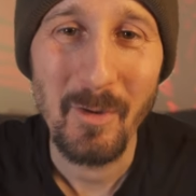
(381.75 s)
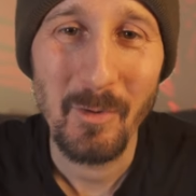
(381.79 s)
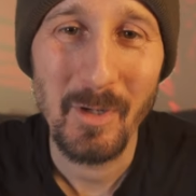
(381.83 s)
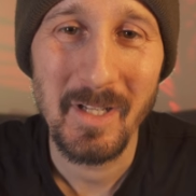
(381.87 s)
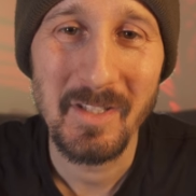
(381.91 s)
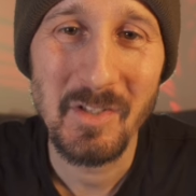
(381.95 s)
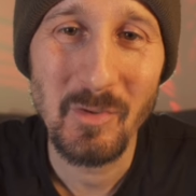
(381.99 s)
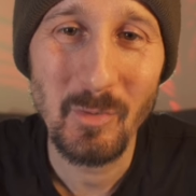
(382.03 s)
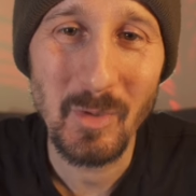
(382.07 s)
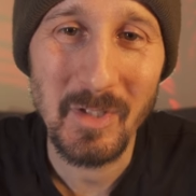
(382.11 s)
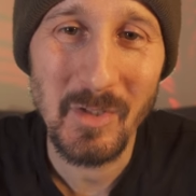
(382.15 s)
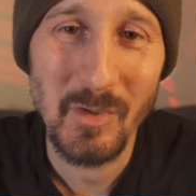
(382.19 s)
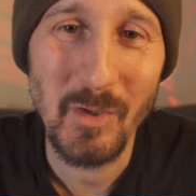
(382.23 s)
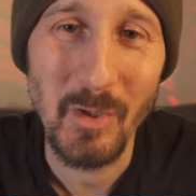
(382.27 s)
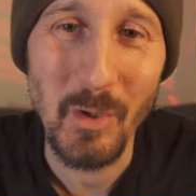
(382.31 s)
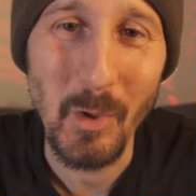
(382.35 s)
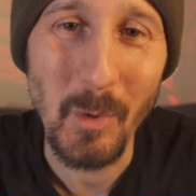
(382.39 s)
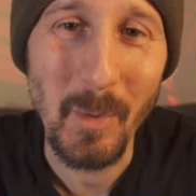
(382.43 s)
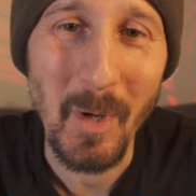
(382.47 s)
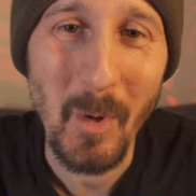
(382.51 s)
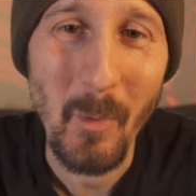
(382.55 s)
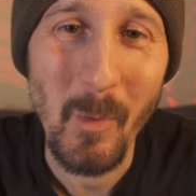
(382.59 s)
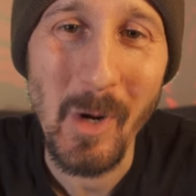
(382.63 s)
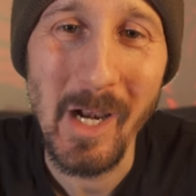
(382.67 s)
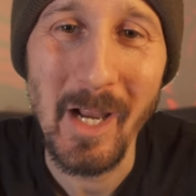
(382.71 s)
In una situazione
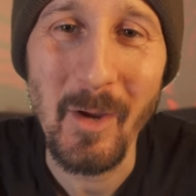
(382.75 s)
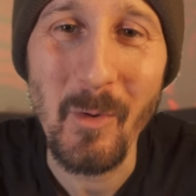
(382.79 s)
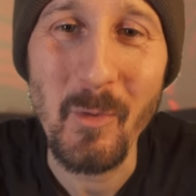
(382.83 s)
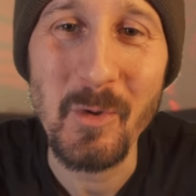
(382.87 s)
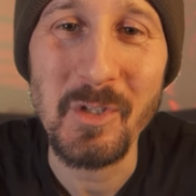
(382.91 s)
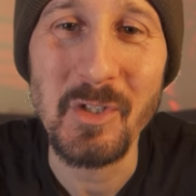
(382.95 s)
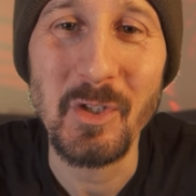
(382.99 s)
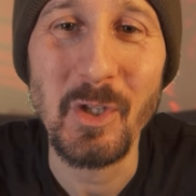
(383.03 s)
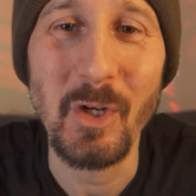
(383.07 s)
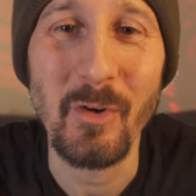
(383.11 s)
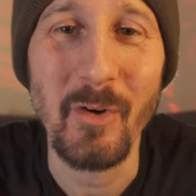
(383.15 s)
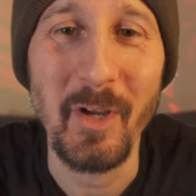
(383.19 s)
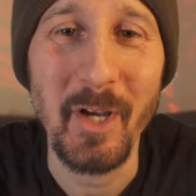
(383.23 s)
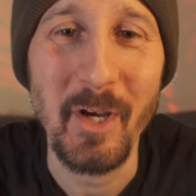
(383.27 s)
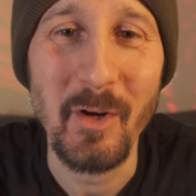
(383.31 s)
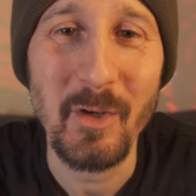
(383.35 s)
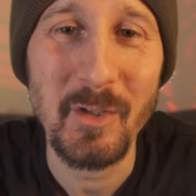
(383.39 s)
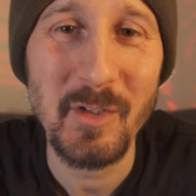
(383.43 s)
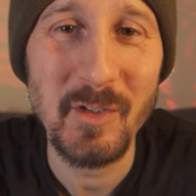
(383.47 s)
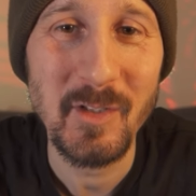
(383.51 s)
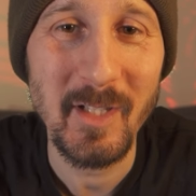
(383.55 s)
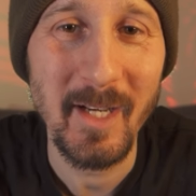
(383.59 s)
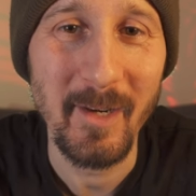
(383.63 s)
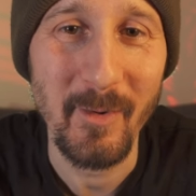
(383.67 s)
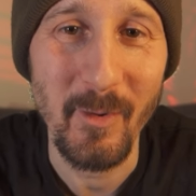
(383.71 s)
come quella in cui si trovano i
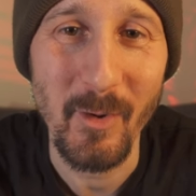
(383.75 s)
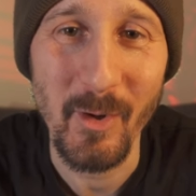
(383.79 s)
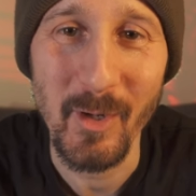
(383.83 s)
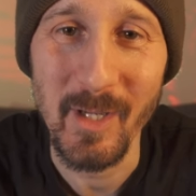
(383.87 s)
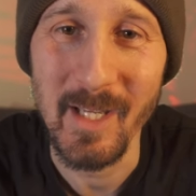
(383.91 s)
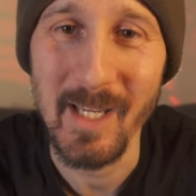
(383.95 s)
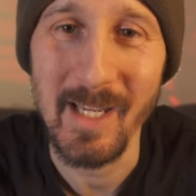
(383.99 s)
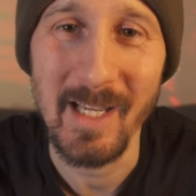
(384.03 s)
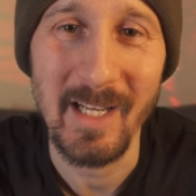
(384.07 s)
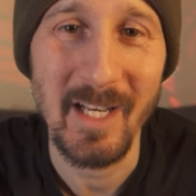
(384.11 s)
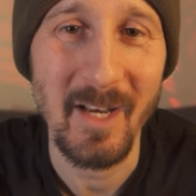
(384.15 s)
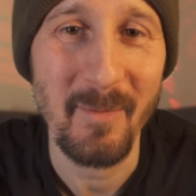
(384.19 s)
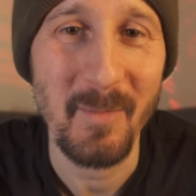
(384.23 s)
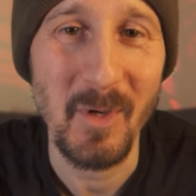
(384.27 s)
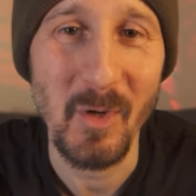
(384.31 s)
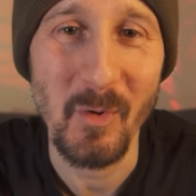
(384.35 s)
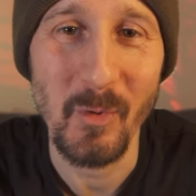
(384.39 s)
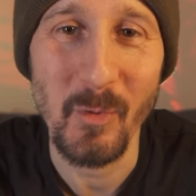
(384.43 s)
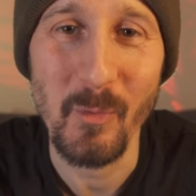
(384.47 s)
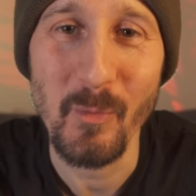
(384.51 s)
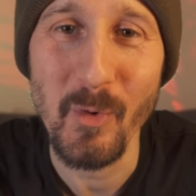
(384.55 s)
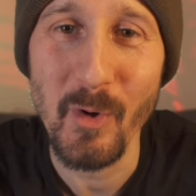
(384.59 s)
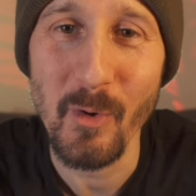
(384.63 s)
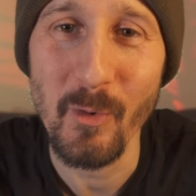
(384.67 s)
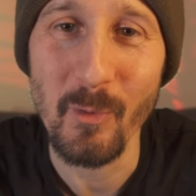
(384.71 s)
nostri eroi, il nemico
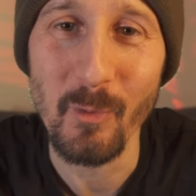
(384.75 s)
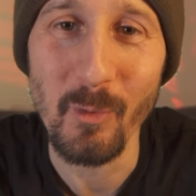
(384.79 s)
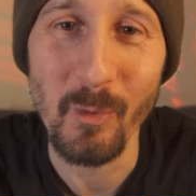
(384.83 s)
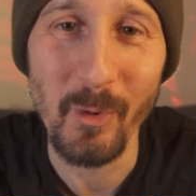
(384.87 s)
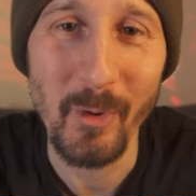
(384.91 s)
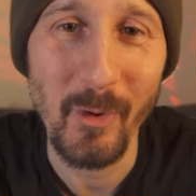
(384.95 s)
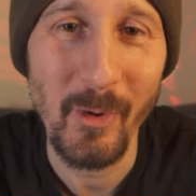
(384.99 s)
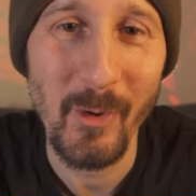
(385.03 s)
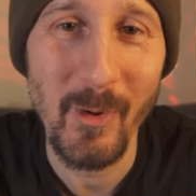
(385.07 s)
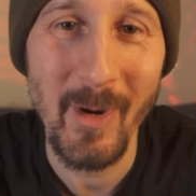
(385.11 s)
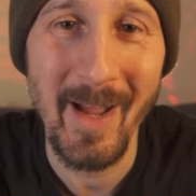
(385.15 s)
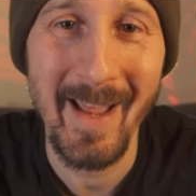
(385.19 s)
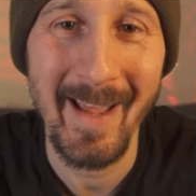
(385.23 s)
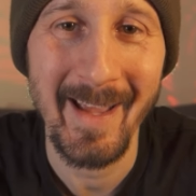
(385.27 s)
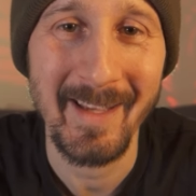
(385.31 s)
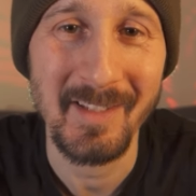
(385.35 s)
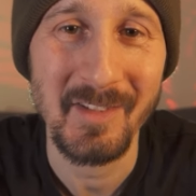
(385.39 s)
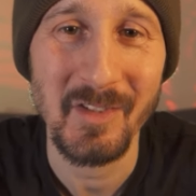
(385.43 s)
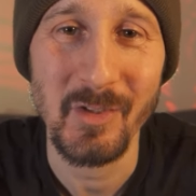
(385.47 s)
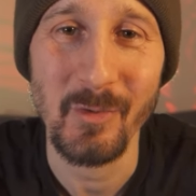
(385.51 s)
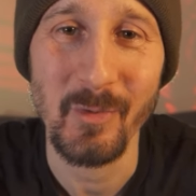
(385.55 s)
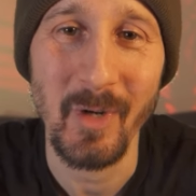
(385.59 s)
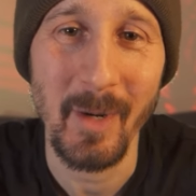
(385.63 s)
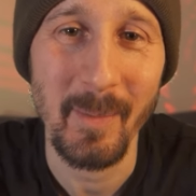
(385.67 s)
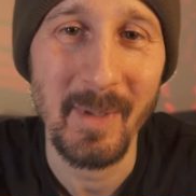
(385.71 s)
numero uno è
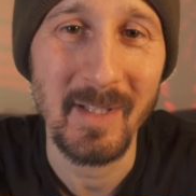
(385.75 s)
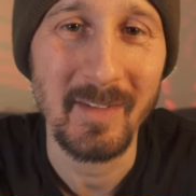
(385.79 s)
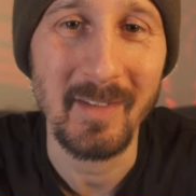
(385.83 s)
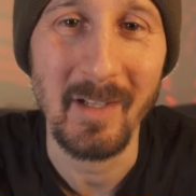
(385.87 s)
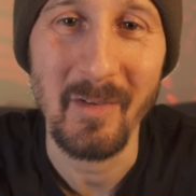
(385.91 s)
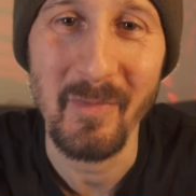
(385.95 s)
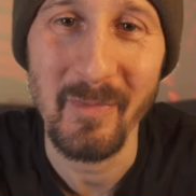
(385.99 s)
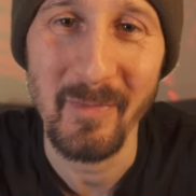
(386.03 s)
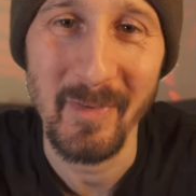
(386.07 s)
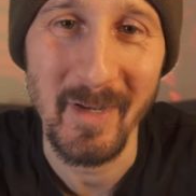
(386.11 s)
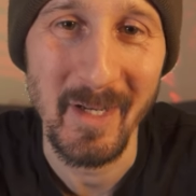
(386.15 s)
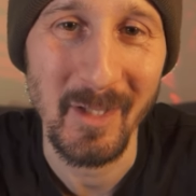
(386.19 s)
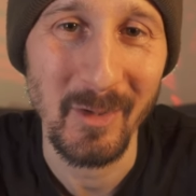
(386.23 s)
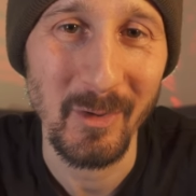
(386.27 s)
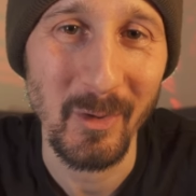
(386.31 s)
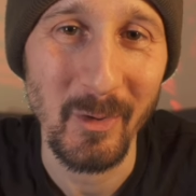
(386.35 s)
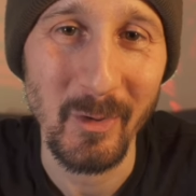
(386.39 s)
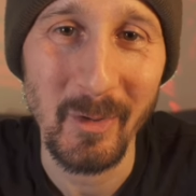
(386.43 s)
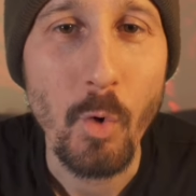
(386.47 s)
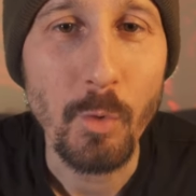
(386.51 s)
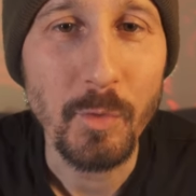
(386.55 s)
sicuramente il freddo.